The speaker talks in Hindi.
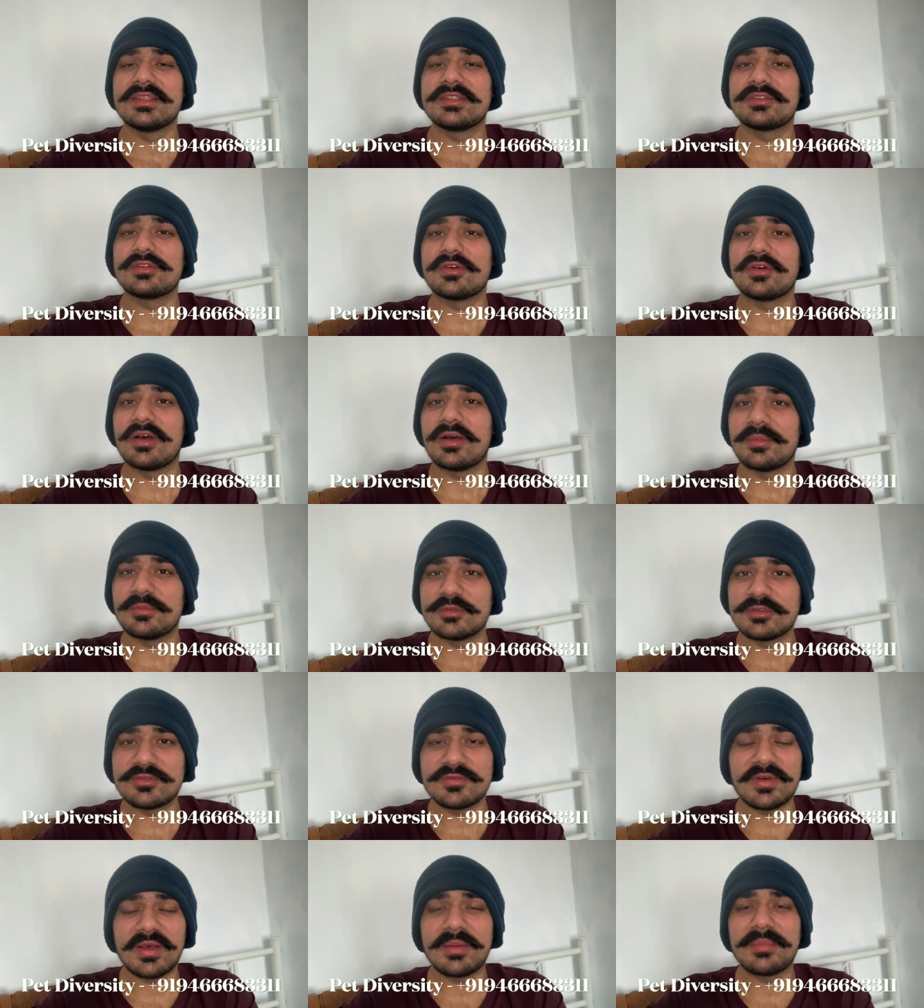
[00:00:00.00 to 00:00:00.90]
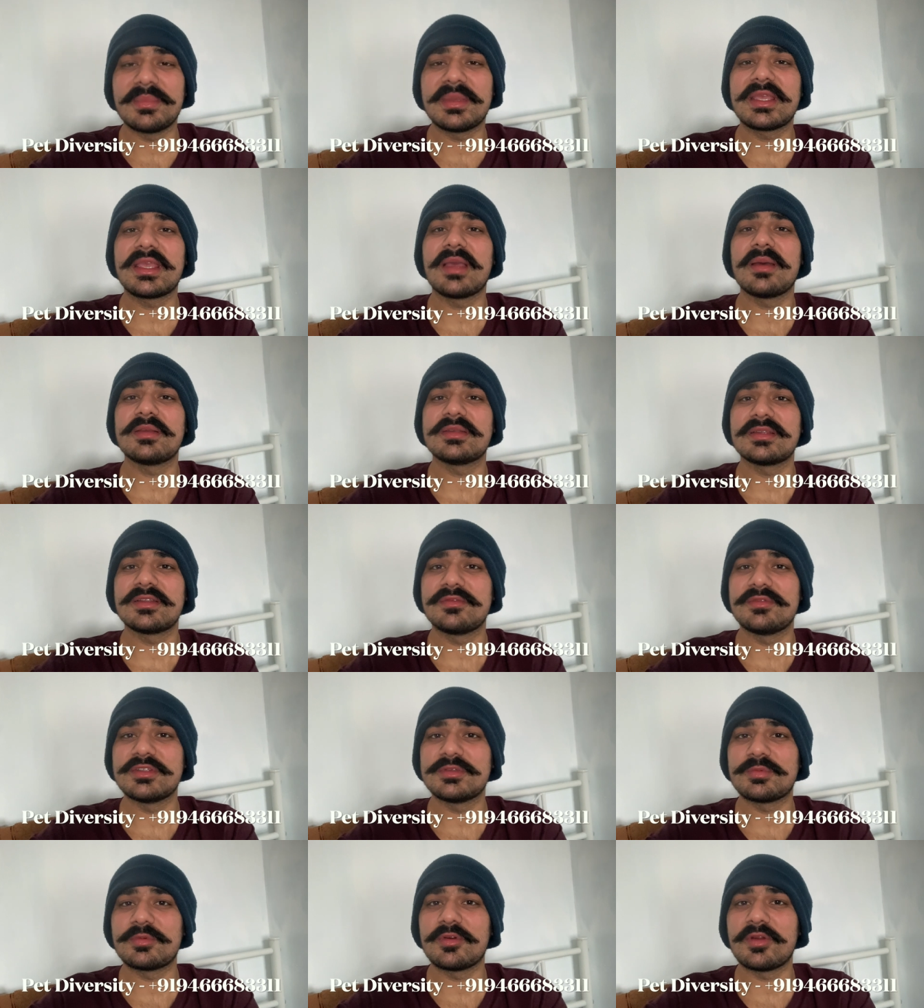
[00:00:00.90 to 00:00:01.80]
सो so, हम उस फार्म में क्या
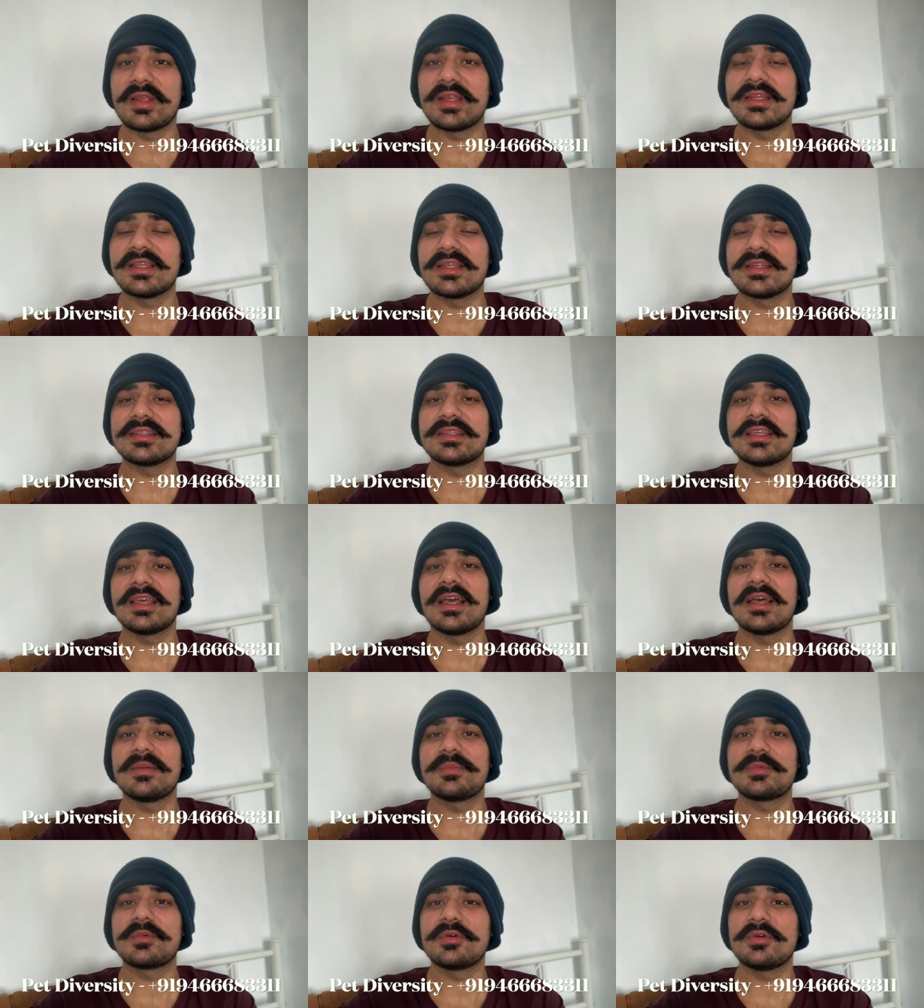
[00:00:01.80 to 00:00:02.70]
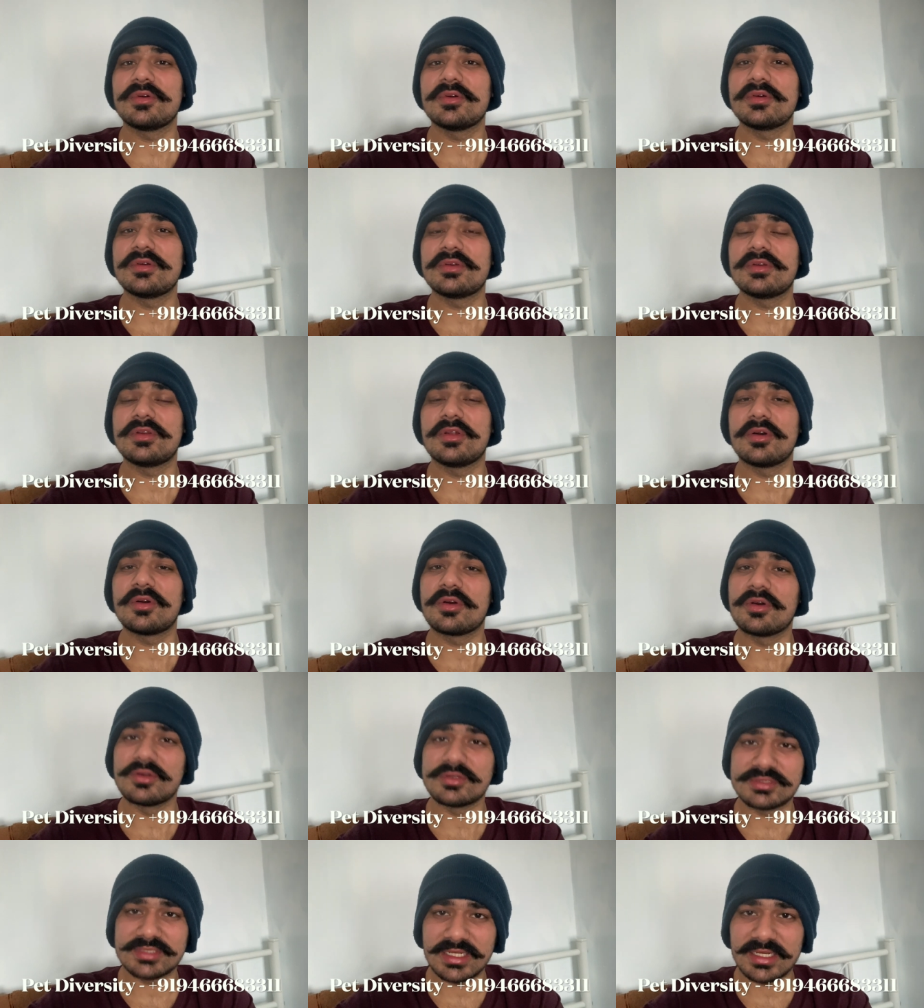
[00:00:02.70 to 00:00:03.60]
सर्विस प्रोवाइड करते हैं आपको डॉग
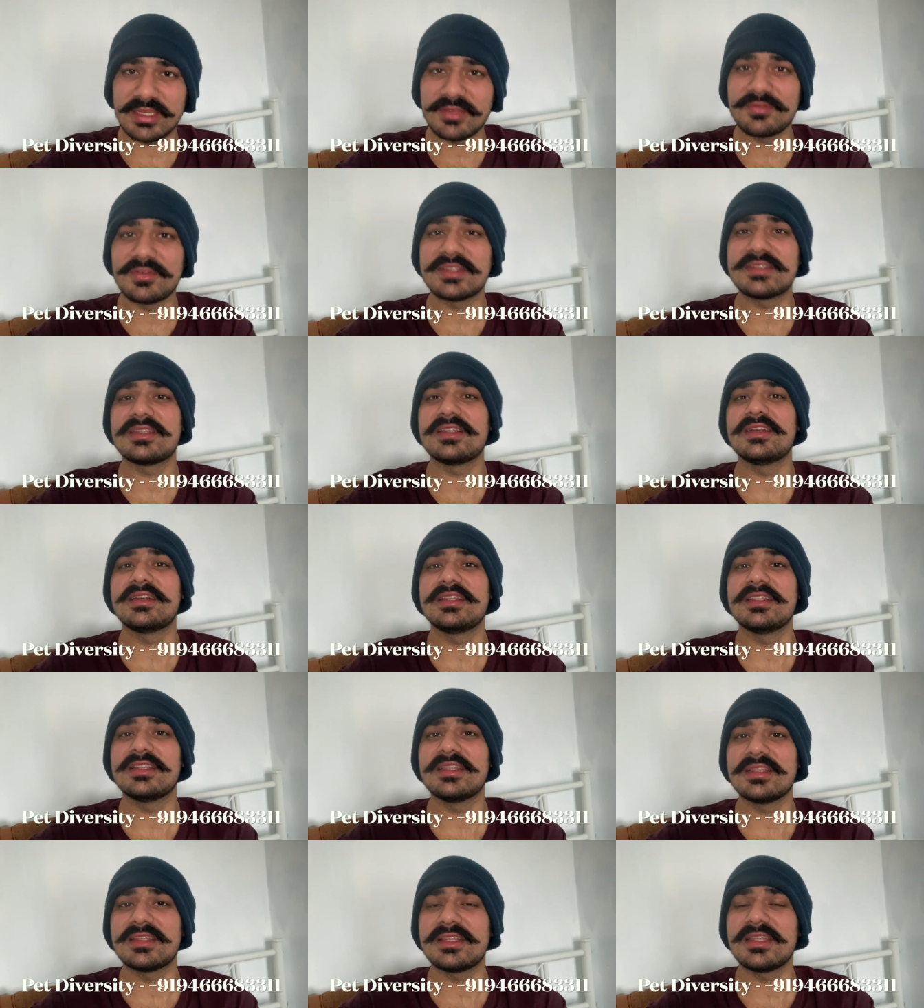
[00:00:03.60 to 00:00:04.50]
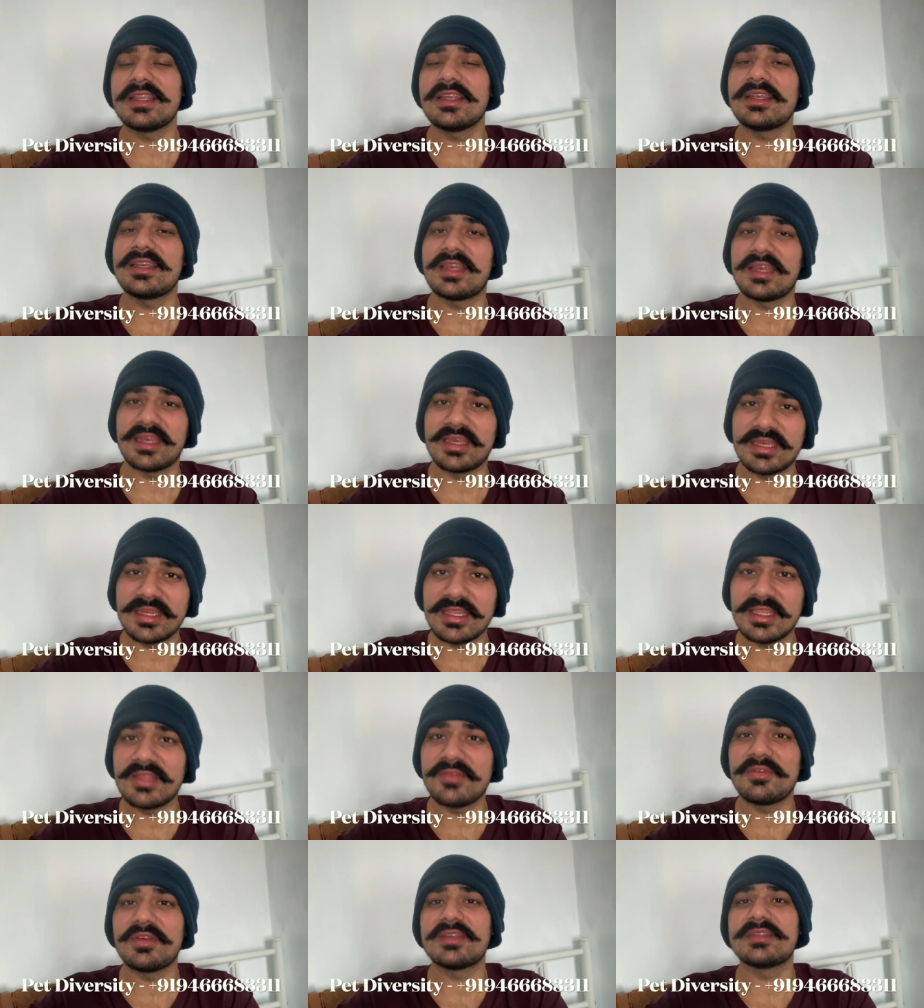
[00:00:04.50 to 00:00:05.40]
हॉस्टल की फैसिलिटी देते हैं ट्रेनिंग
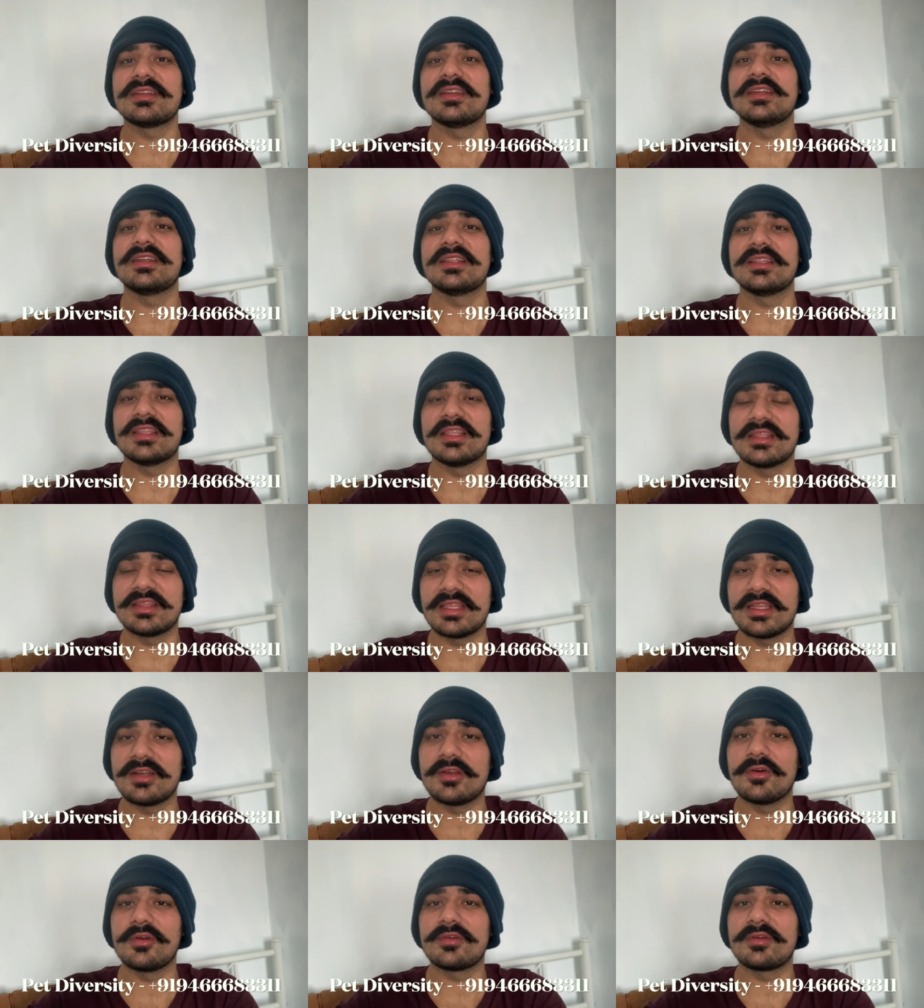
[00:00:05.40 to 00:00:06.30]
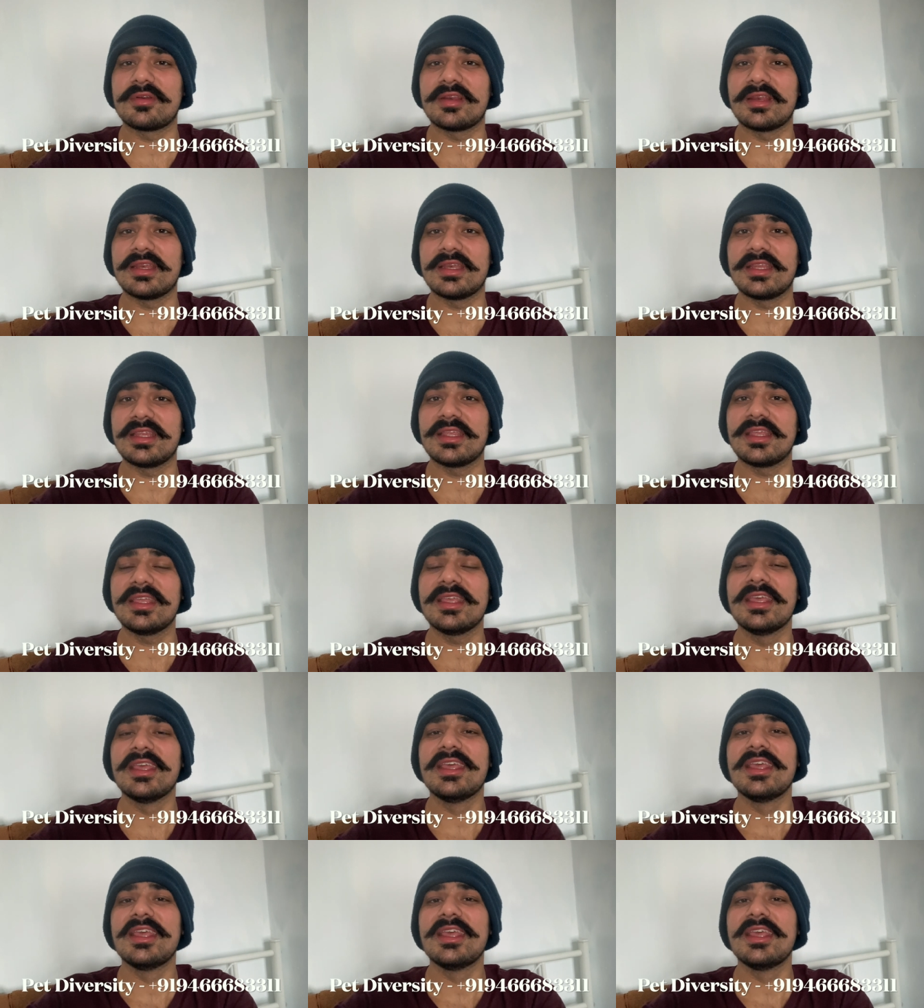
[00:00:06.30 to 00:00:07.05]
की फैसिलिटी देते हैं डॉग ट्रेनिंग की